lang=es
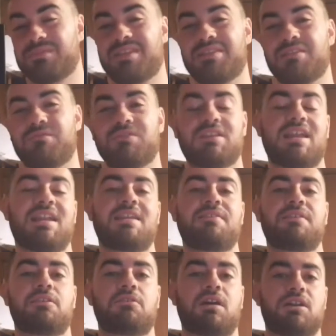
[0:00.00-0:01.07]
Desde
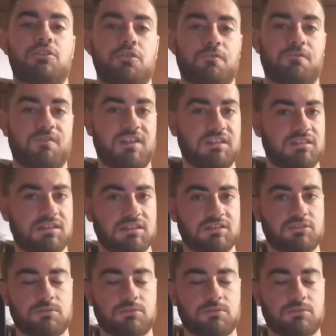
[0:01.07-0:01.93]
finales de los años 20,